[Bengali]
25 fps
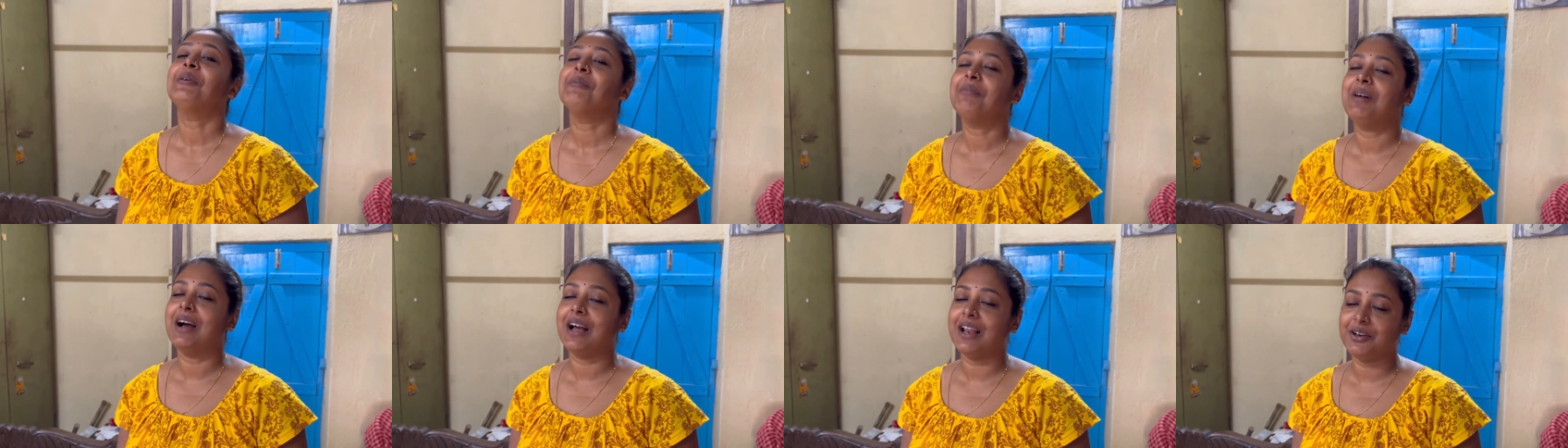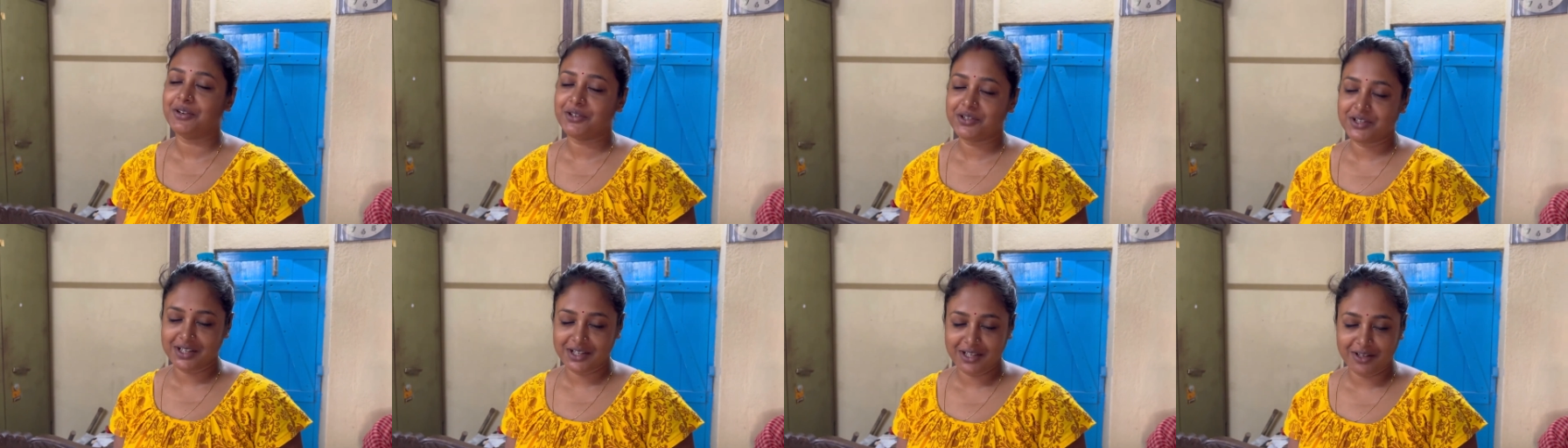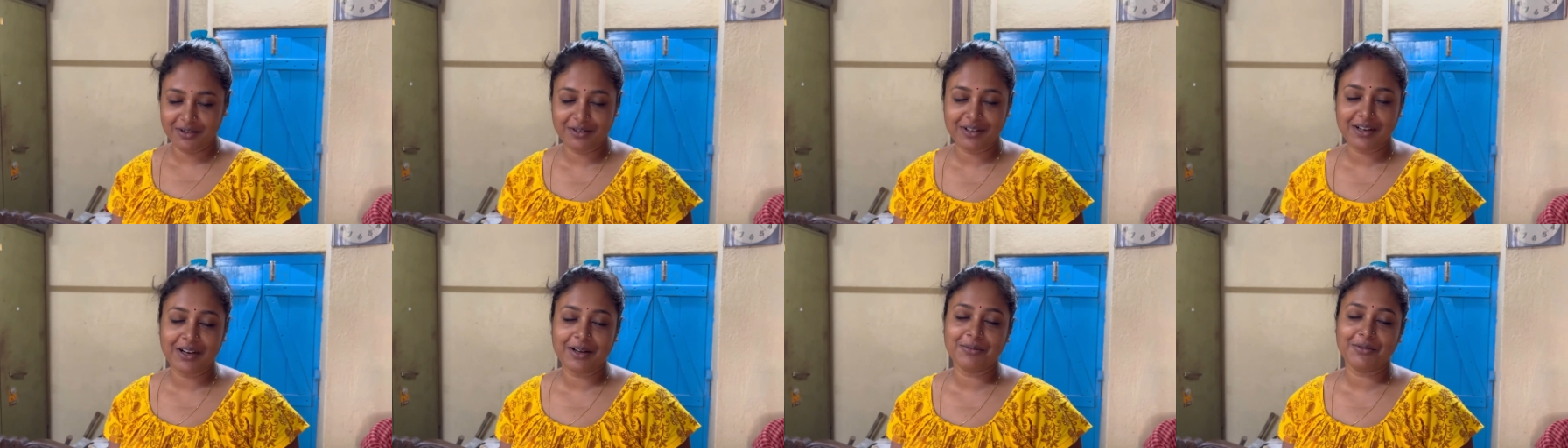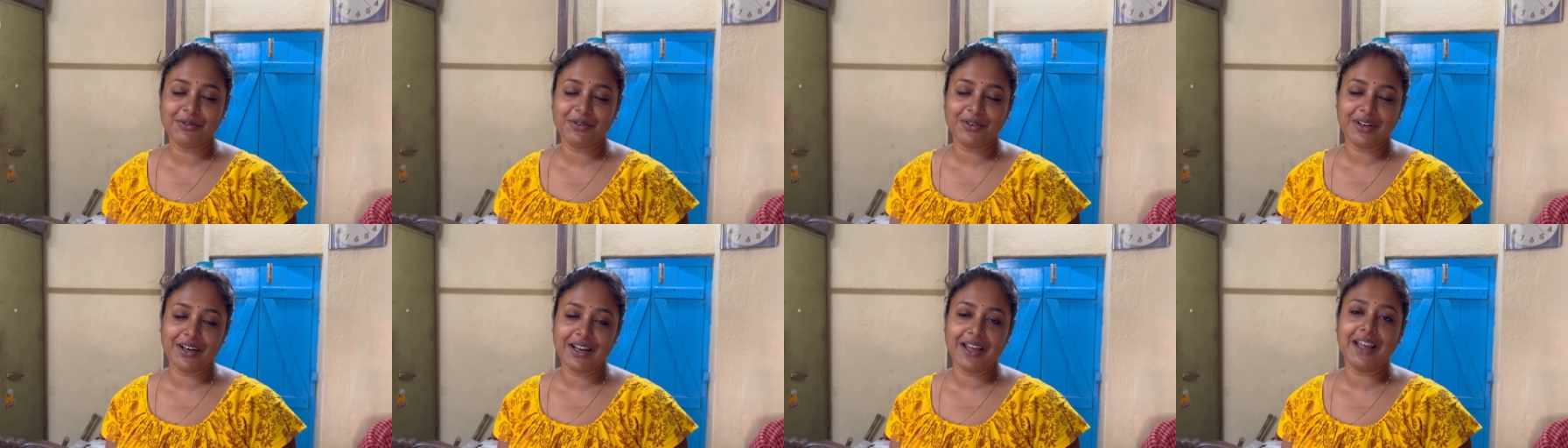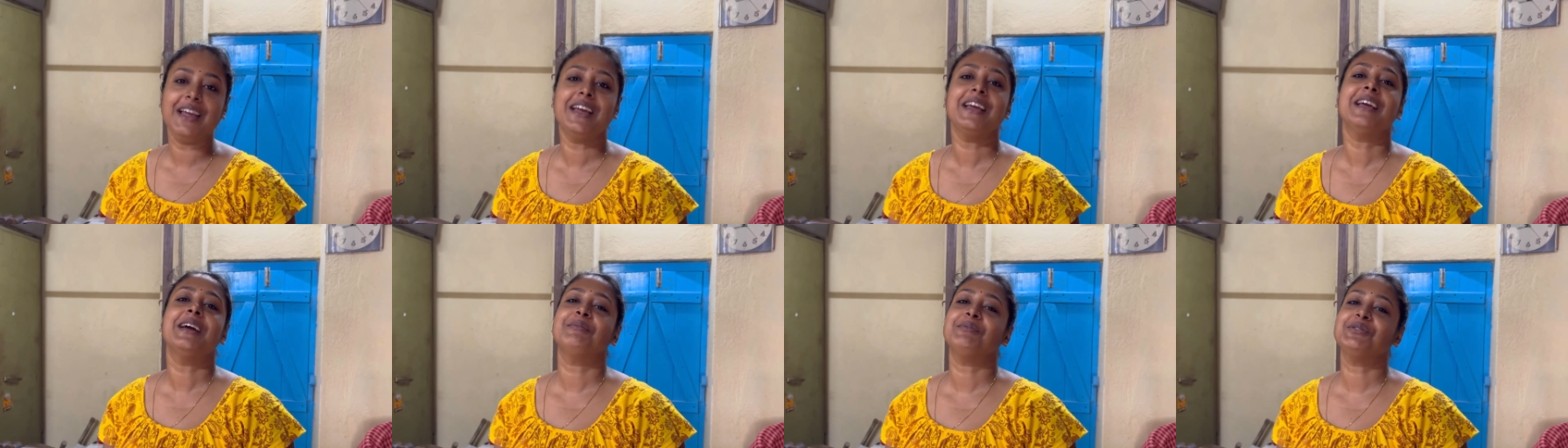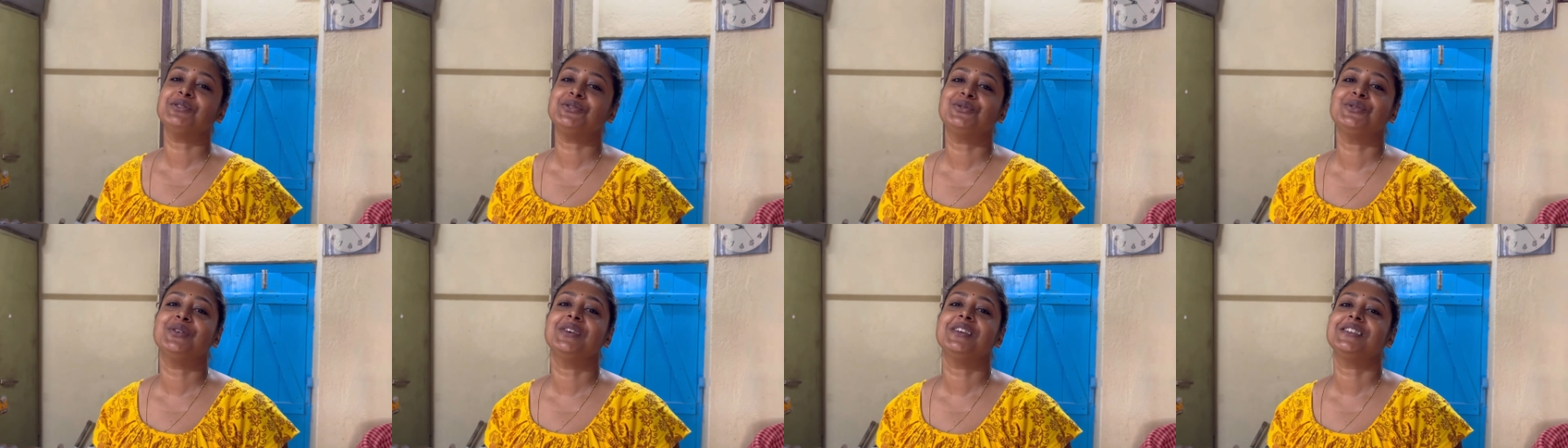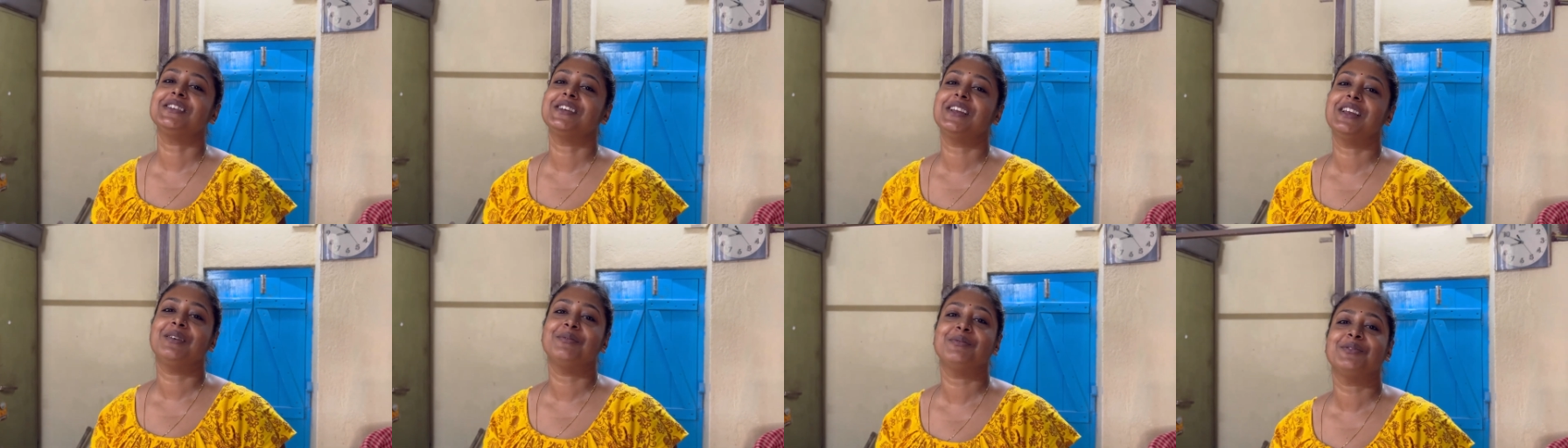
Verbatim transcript: ভালো ছিল না বলেই আমি শুয়েছিলাম